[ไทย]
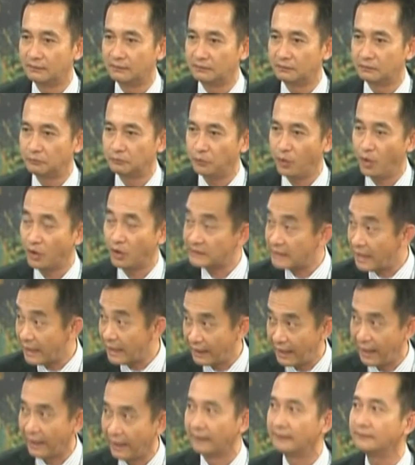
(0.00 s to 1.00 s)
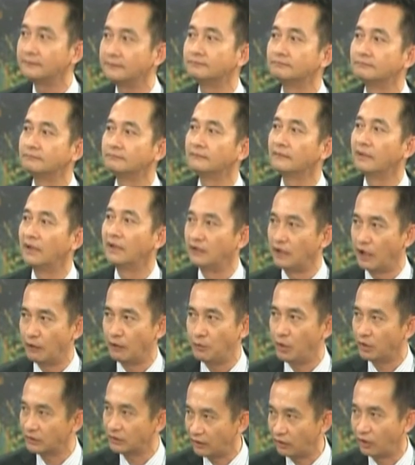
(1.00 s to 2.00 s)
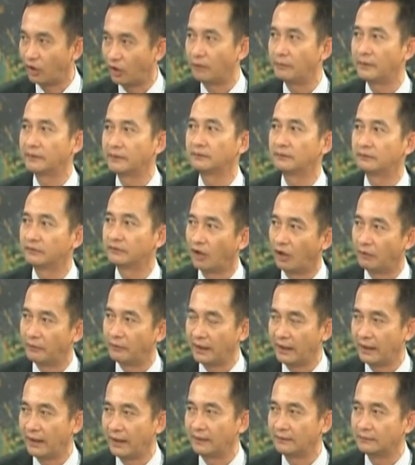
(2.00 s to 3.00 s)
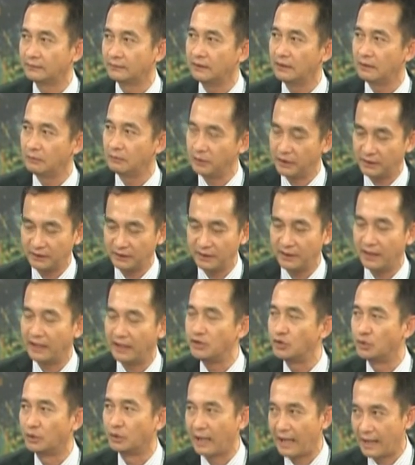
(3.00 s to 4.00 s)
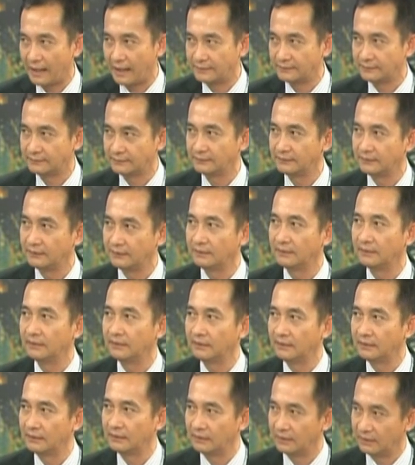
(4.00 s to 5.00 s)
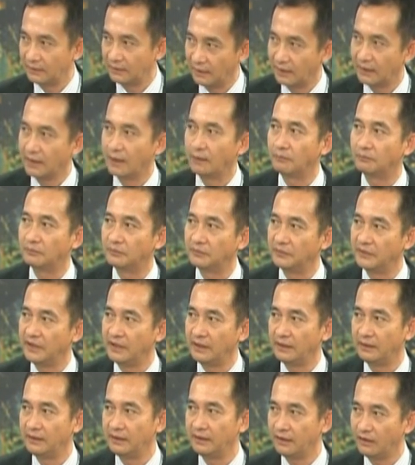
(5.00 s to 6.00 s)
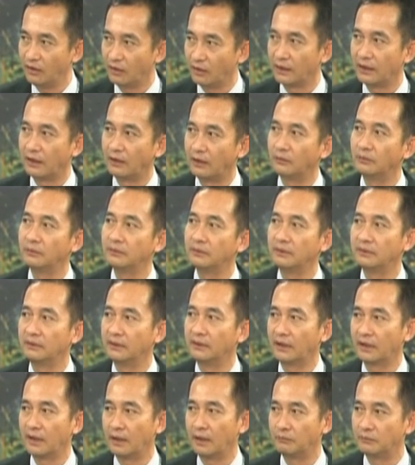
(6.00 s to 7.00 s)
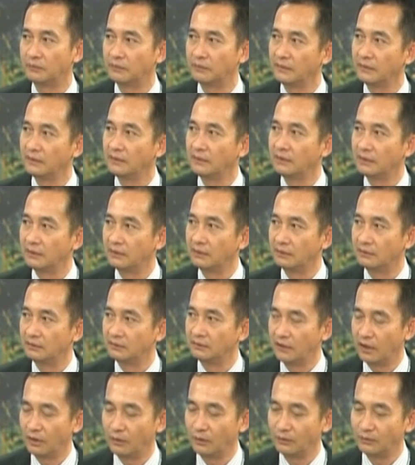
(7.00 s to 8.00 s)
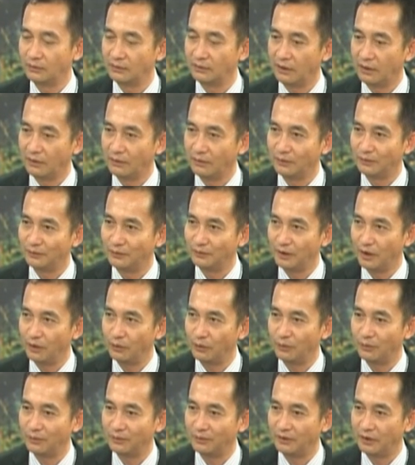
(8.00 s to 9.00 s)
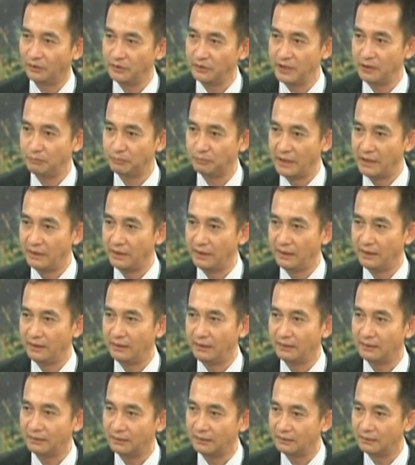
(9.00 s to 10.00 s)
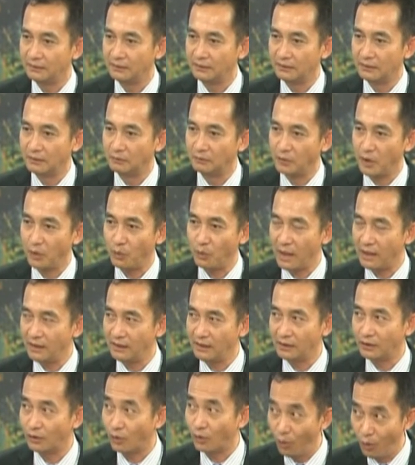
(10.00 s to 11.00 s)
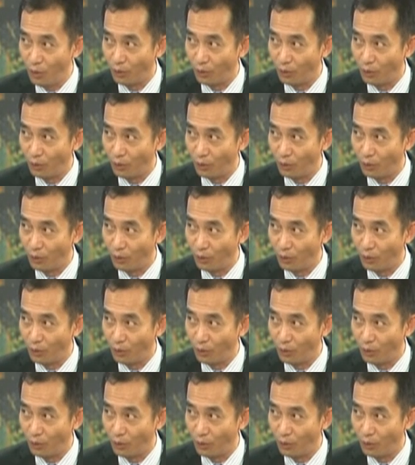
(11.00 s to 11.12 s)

พวกแช่แข็งนะพวกถนอมถอมอาหารเพื่อที่ให้อยู่นานนะครับนี่นี่ของเรานะครับเราเราเรา เรายิ่งปีนี้ไม่ว่าเรื่องกุ้ง